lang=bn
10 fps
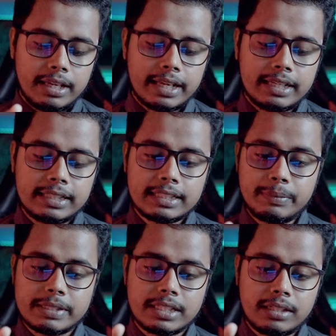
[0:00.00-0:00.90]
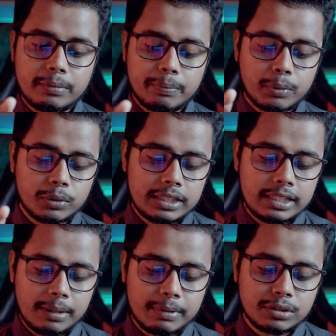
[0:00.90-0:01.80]
এখানে দেখতে পাচ্ছেন
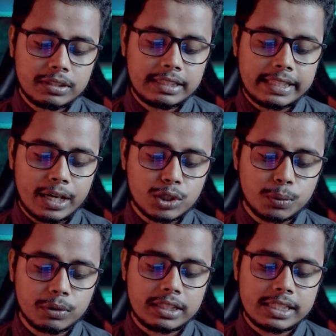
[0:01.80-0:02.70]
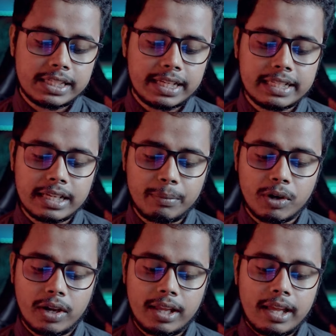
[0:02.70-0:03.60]
প্রতিদিন আমার যদি তেরোশো বত্রিশ টাকা ইনকাম
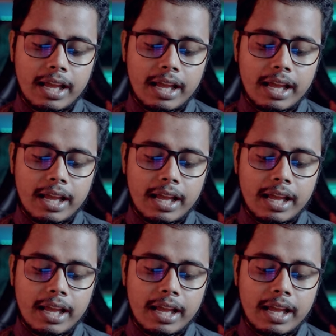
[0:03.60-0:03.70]
হয়